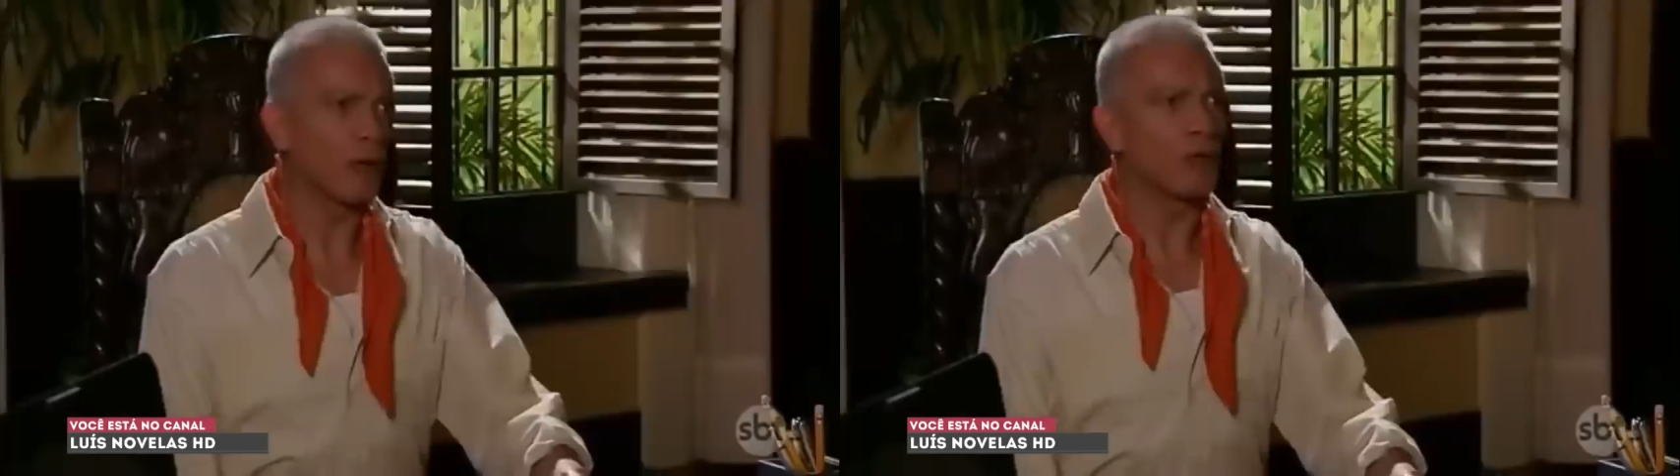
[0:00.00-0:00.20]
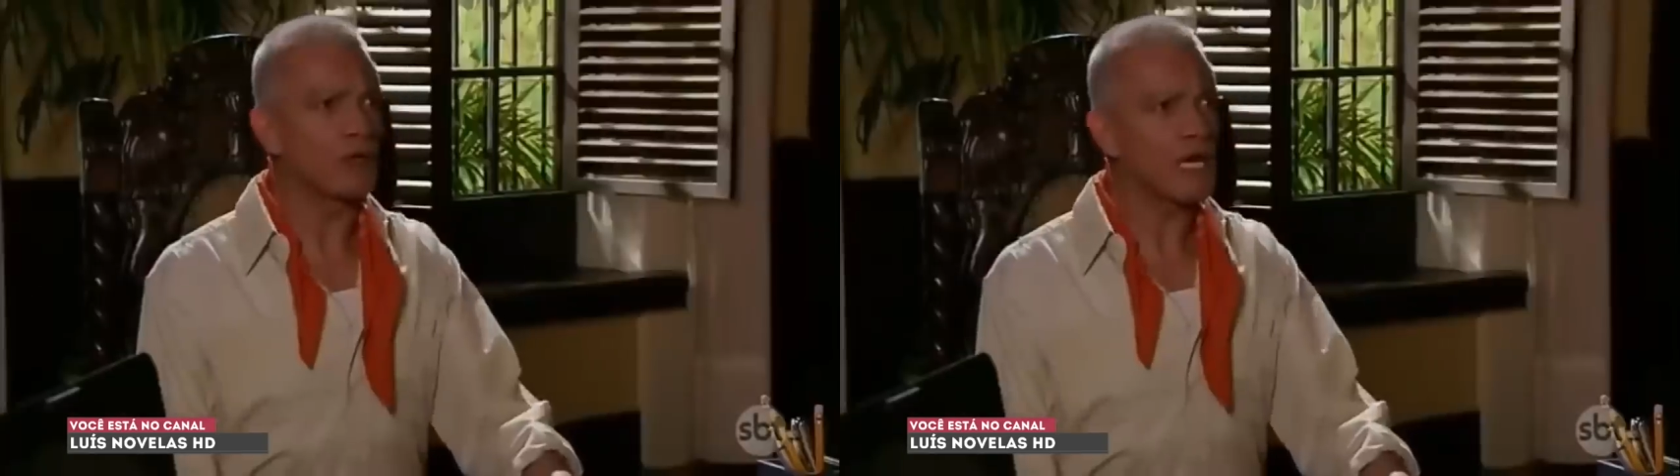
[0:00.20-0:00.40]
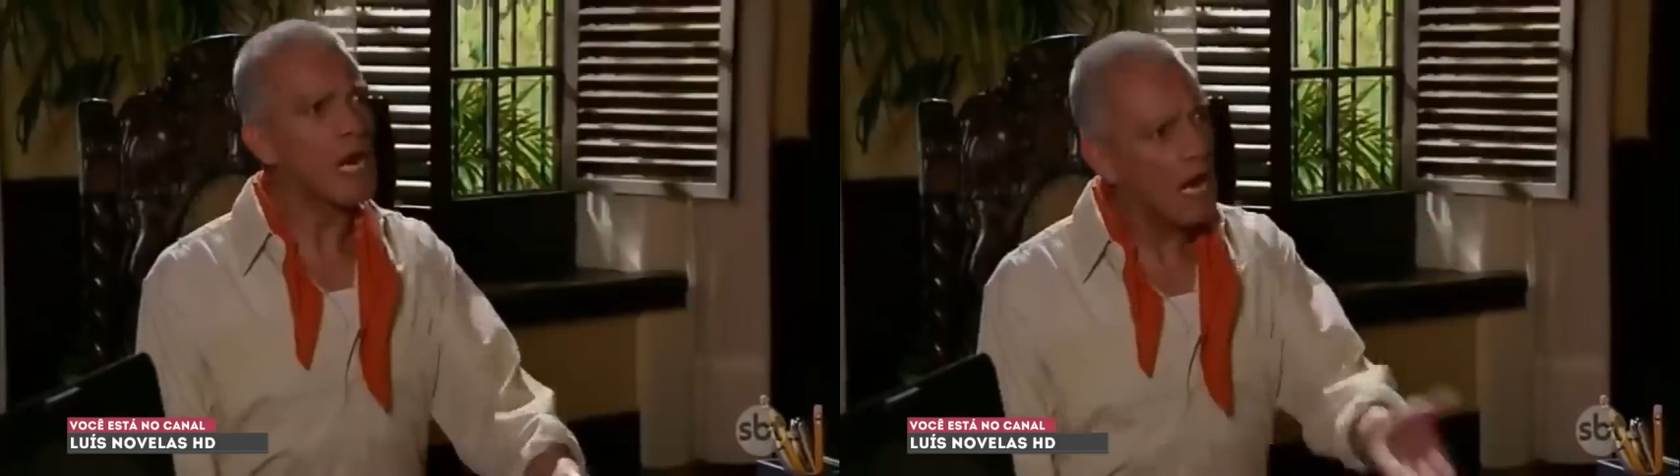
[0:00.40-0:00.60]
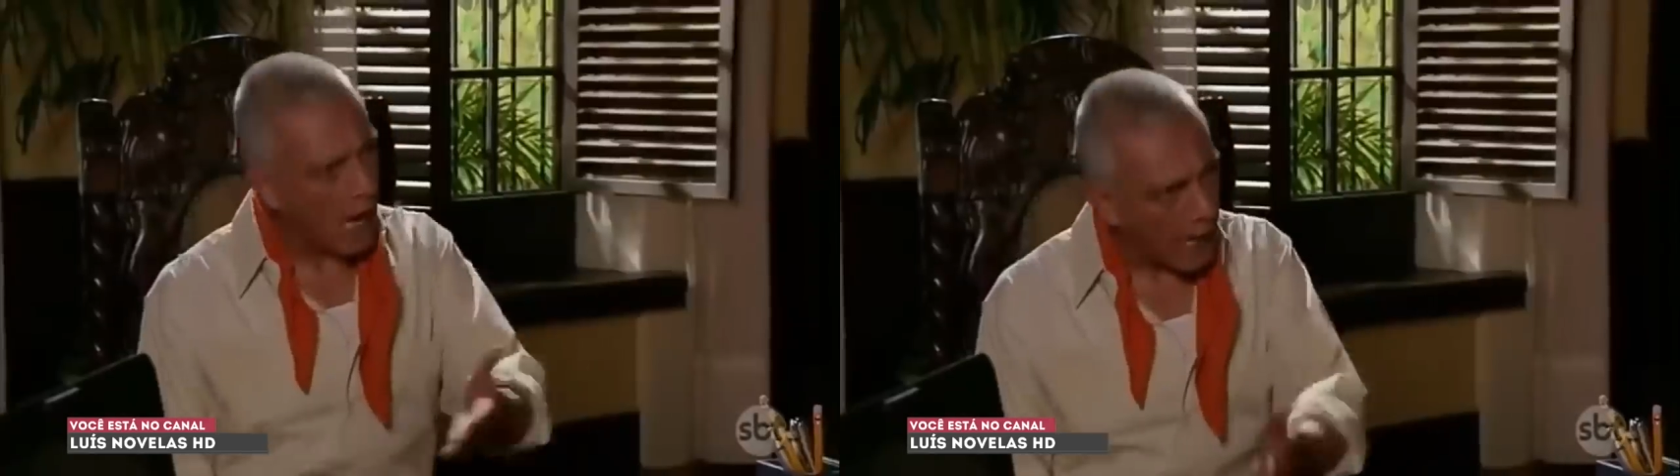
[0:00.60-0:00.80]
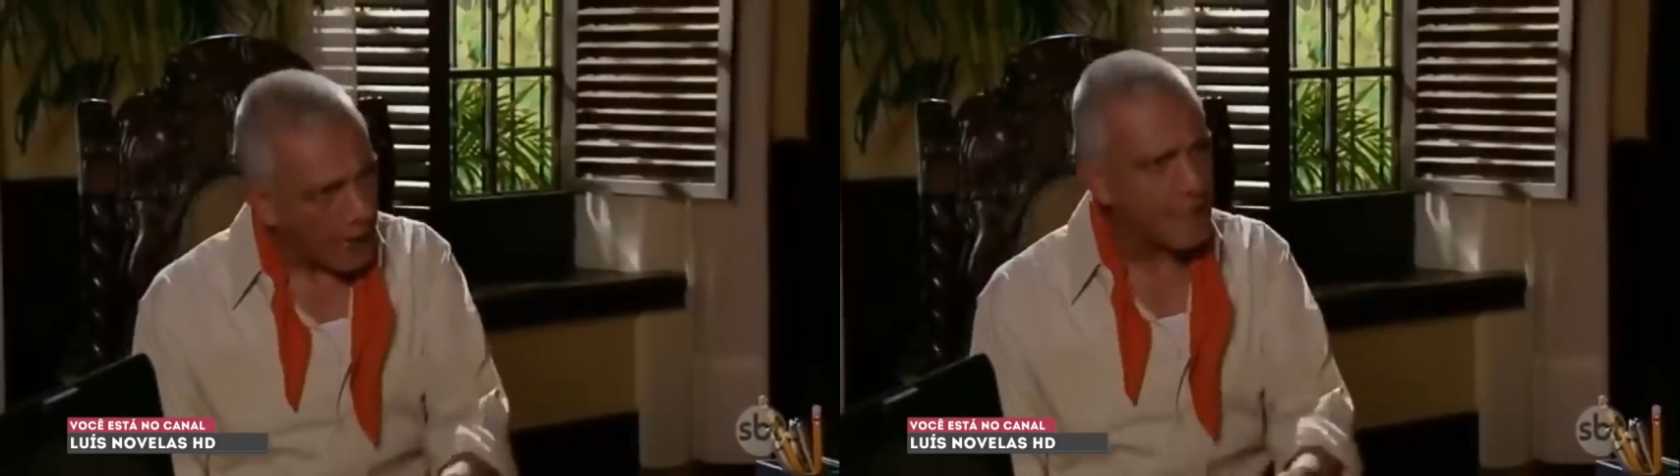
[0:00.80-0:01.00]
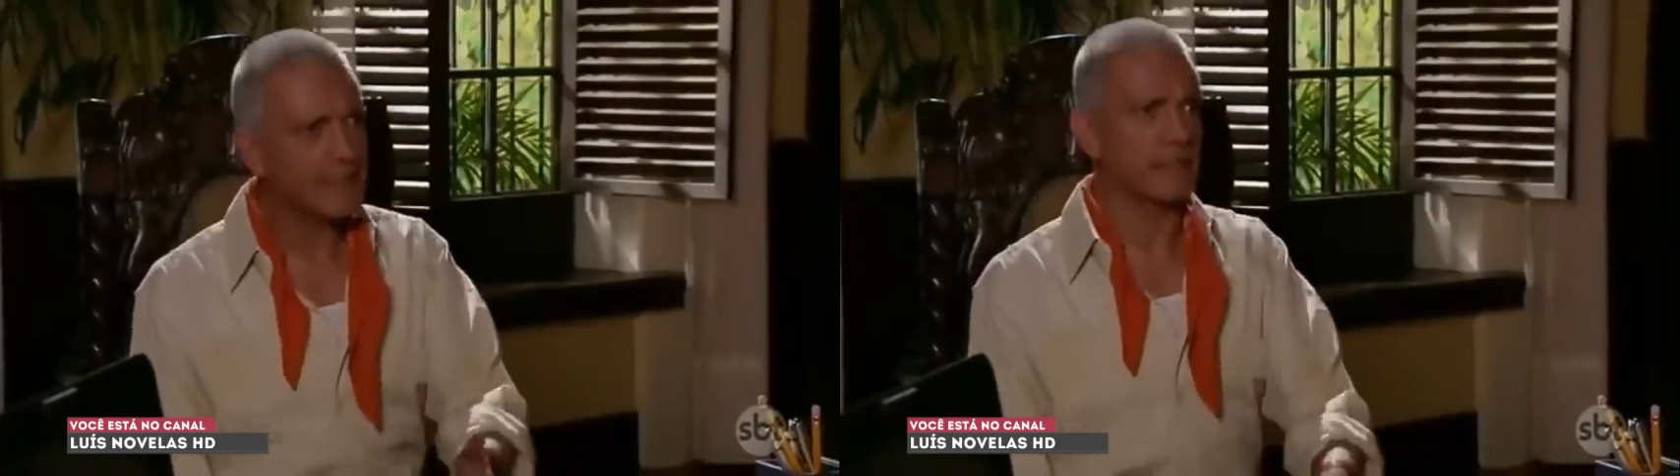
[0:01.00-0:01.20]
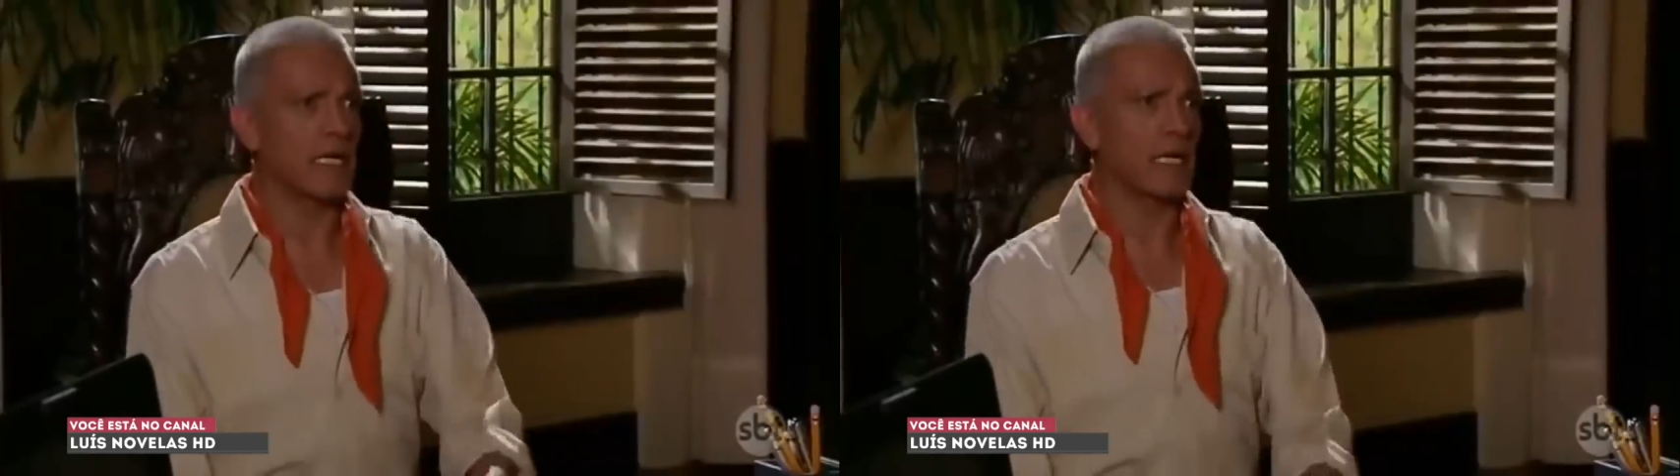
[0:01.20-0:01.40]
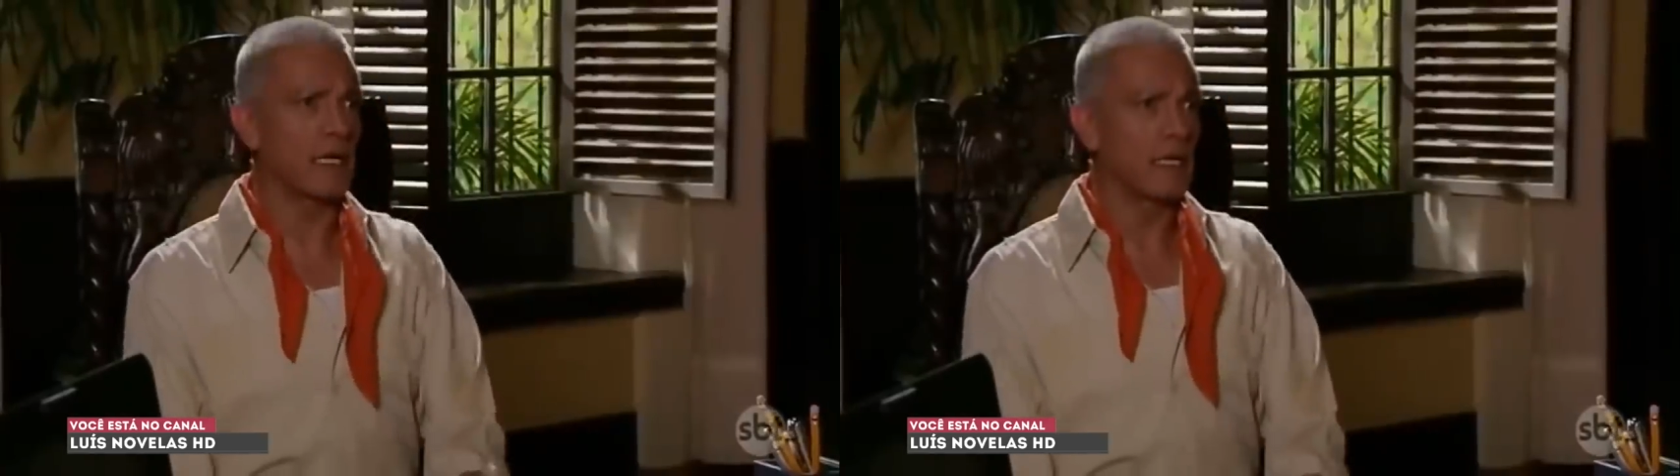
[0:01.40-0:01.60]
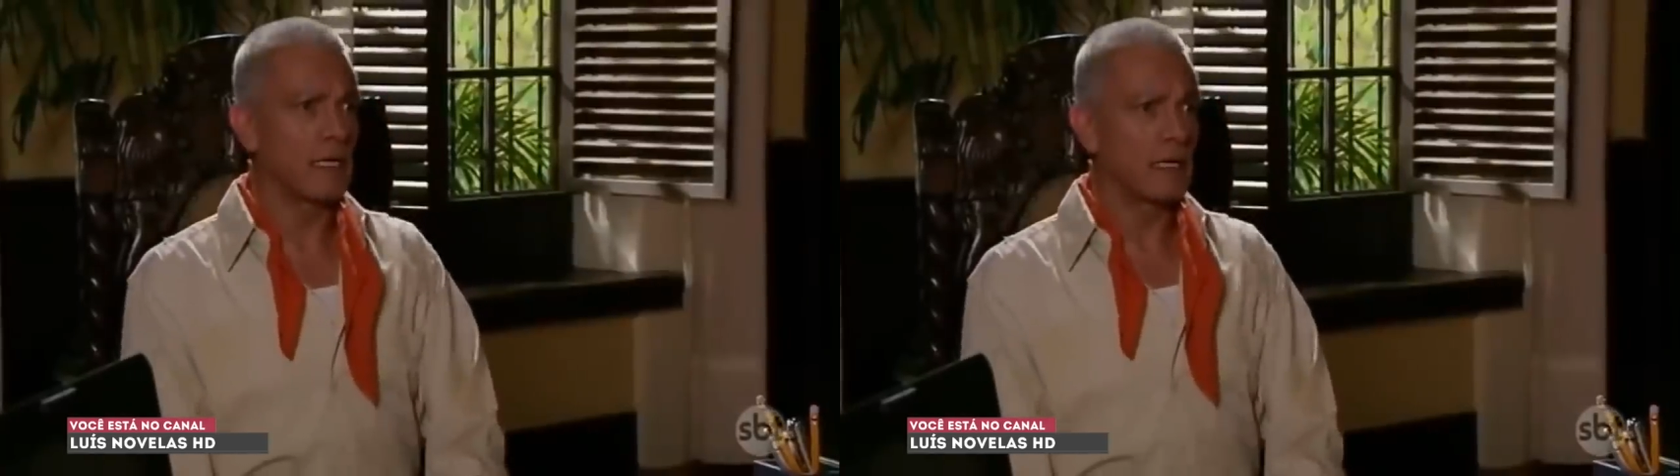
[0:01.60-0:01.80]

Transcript: uma, essa aí,